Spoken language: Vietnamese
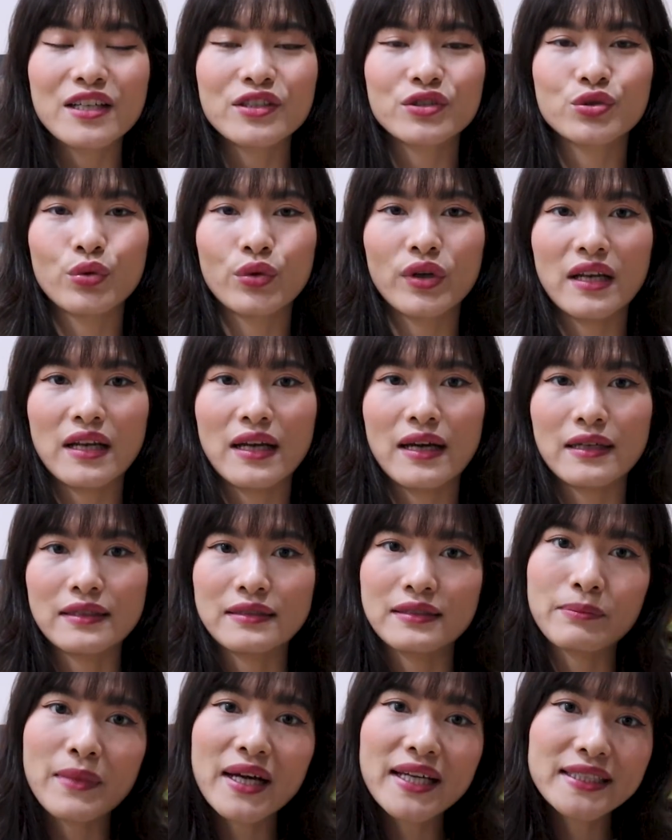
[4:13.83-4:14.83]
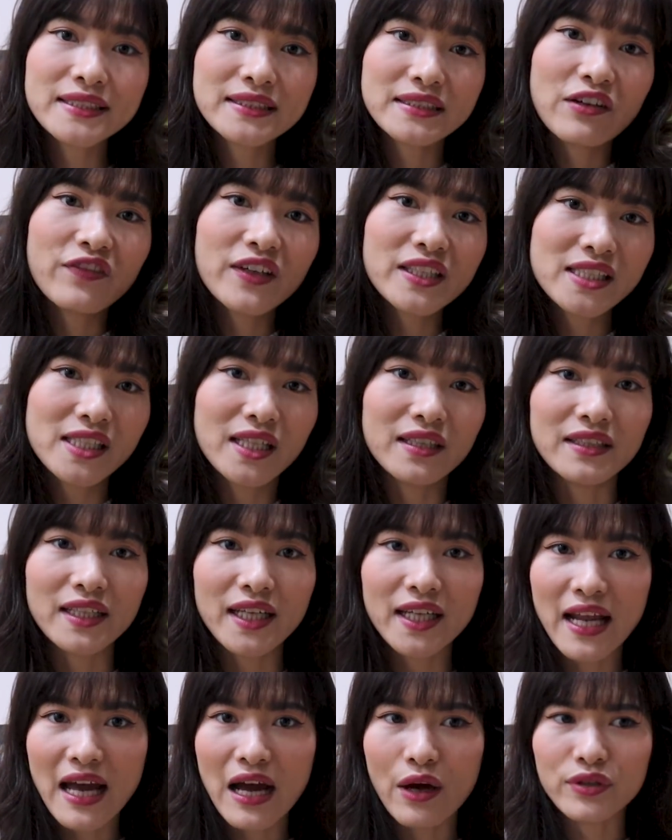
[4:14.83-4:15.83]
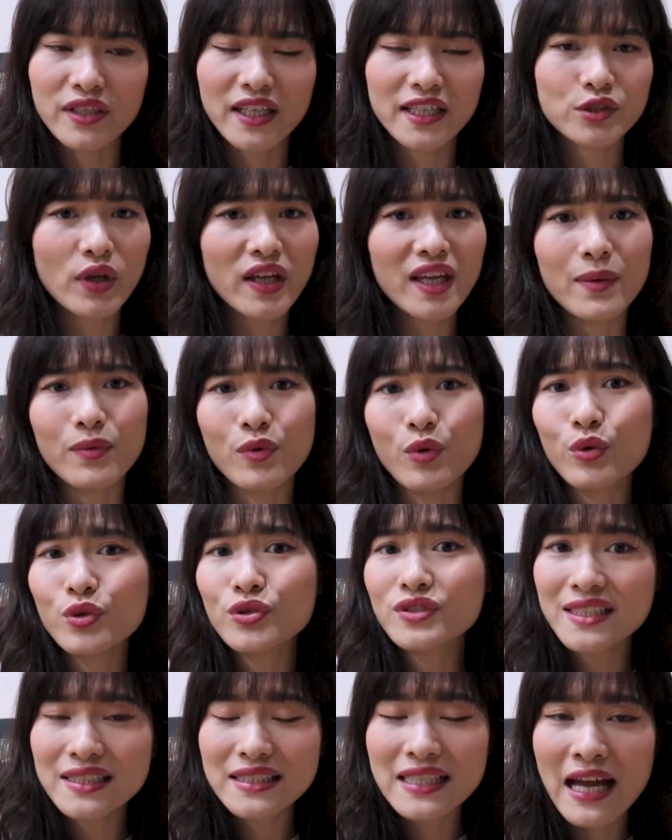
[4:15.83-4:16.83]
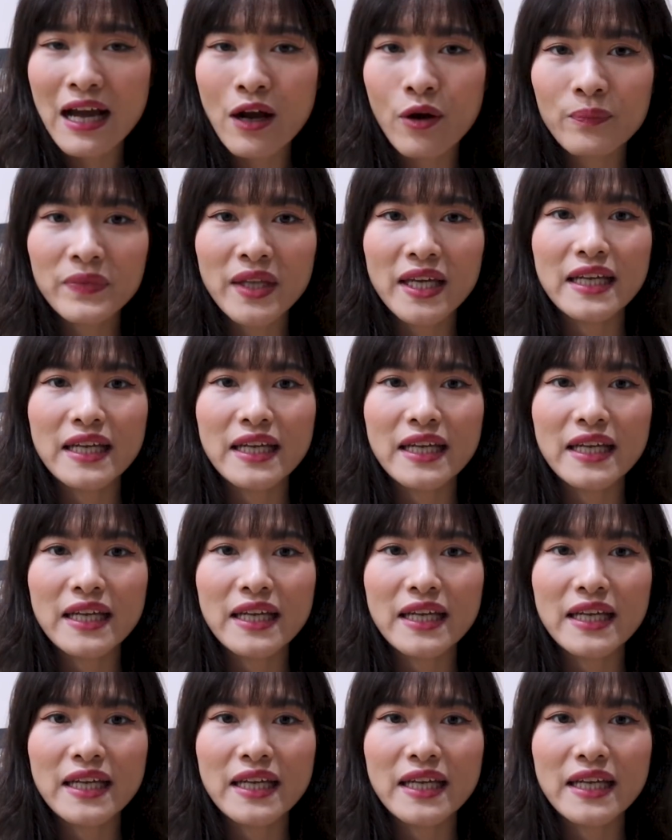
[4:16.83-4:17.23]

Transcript: rồi là Base đã phát triển như thế nào, những cái doanh nghiệp cũ nó ra sao